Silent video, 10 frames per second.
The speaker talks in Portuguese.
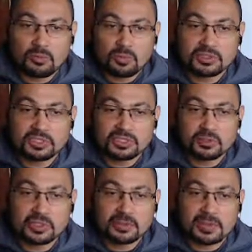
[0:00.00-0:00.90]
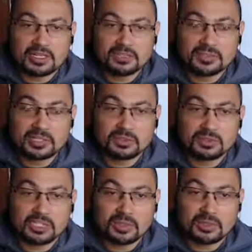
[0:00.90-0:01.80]
por 250 bananas você
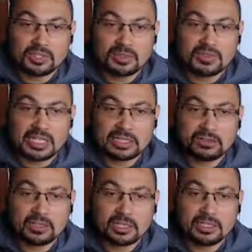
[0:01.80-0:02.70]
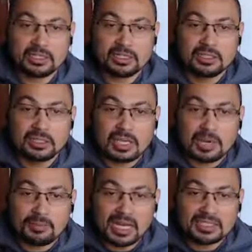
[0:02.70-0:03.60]
consegue uma chave aleatória, a
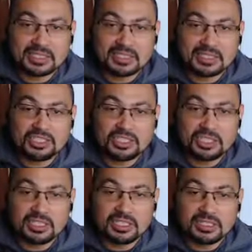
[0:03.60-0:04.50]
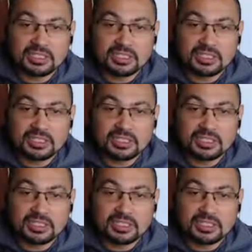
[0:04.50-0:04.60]
básica da Steam, né?